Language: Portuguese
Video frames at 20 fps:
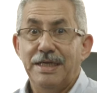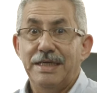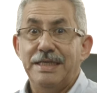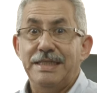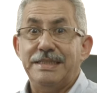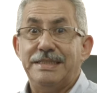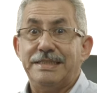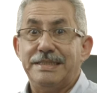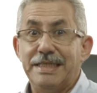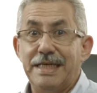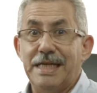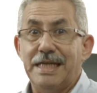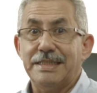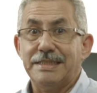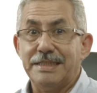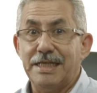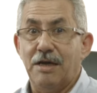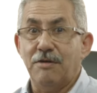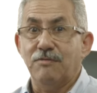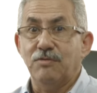e será
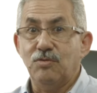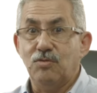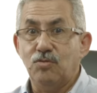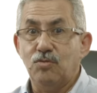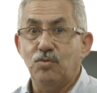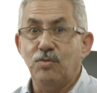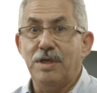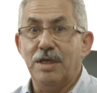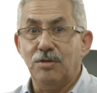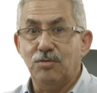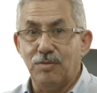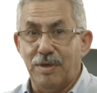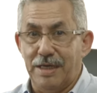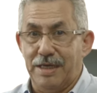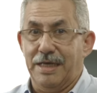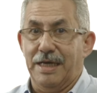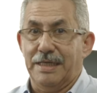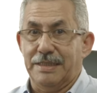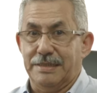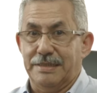salvo tu e a tua
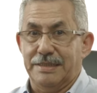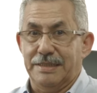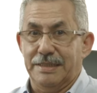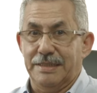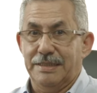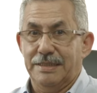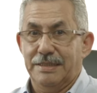casa.